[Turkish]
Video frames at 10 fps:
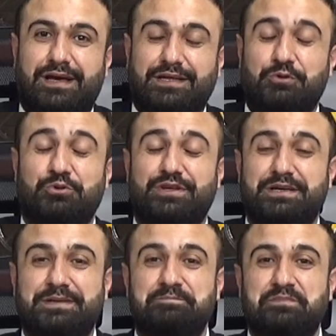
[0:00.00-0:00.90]
Hani
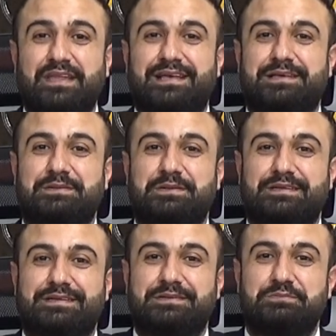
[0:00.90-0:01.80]
öyle
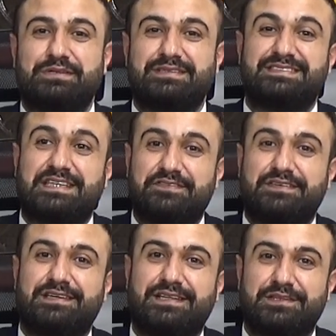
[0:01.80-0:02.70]
e, bir
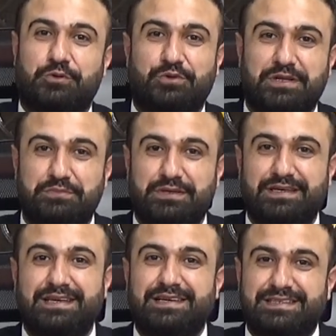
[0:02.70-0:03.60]
sevgiyle, öyle
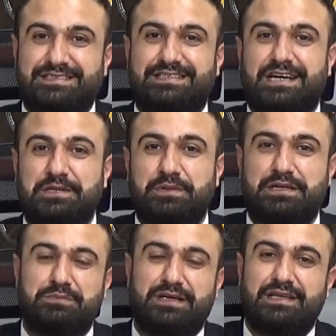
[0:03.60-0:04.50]
bir
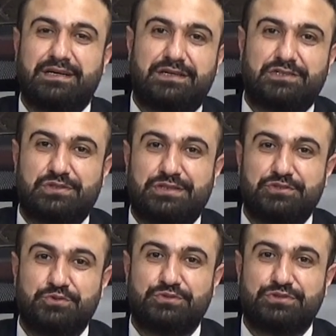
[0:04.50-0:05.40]
sahiplenmeyle
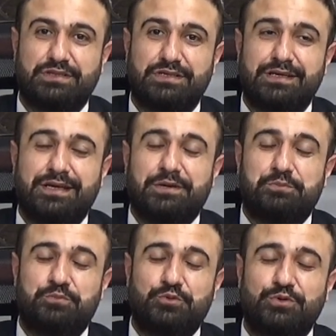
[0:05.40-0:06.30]
karşılaşıyoruz ki
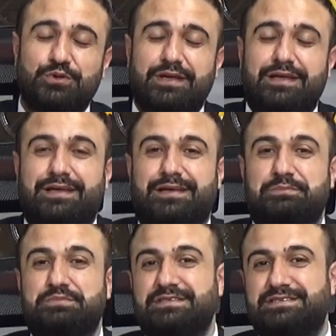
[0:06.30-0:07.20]
bu
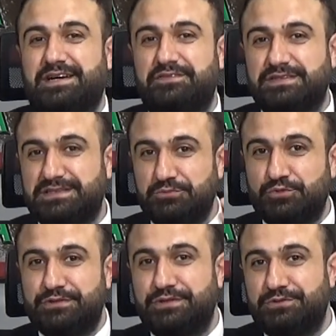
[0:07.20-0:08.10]
e, bizi daha fazla
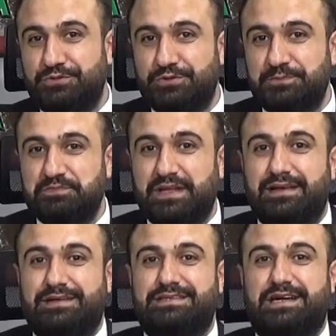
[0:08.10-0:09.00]
mutlu ediyor,
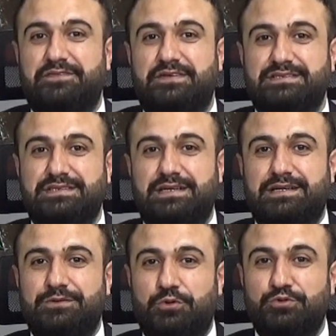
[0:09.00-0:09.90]
daha
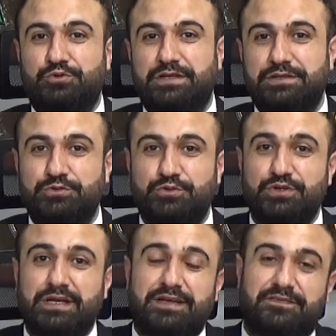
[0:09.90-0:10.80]
fazla onur
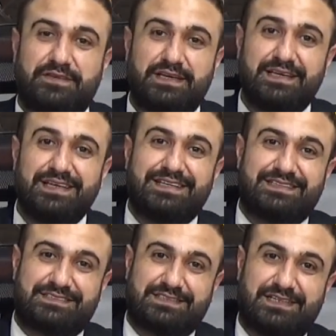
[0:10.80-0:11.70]
ediyor ve
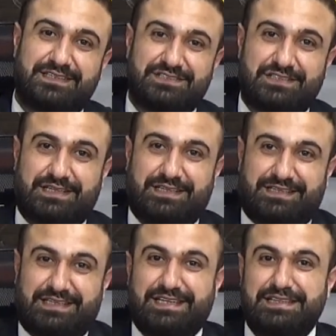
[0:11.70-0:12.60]
sadece
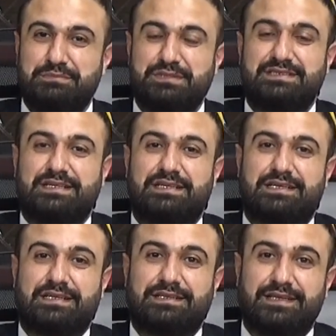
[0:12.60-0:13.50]
kendimizle
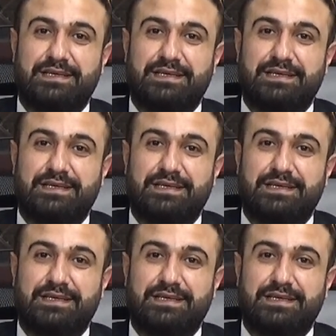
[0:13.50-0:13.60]
ilgili